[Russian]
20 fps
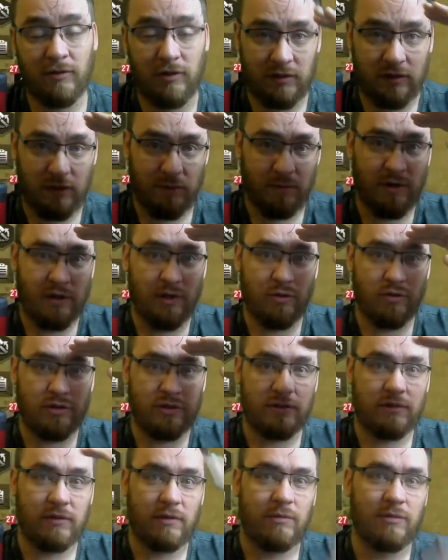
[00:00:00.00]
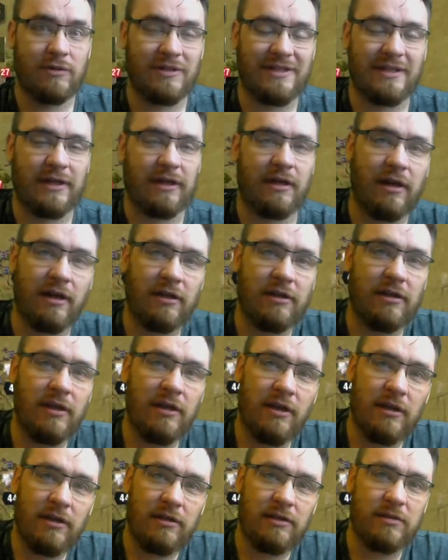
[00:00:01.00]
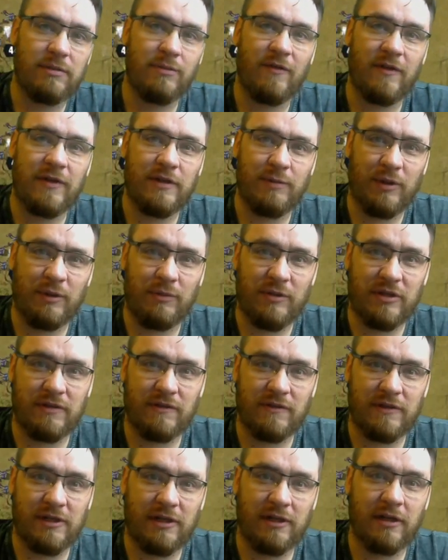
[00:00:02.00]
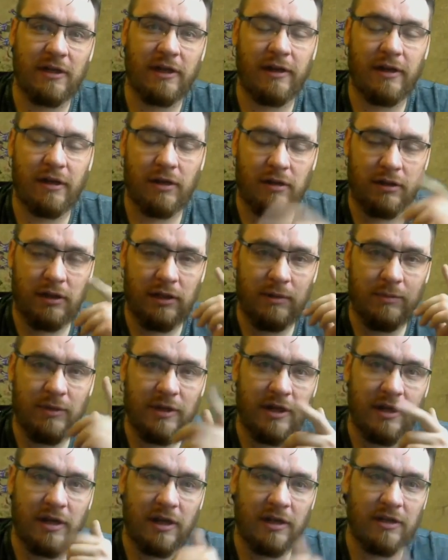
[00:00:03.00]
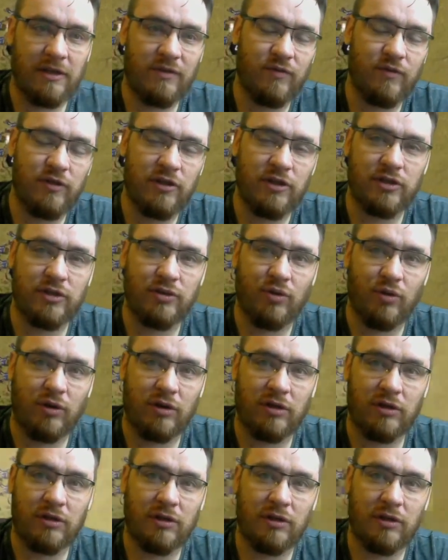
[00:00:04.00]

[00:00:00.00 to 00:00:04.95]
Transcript: Ну а с вами была Готика, с вами был Сократ. Не забывайте подписываться на канал и переходить в Дискорд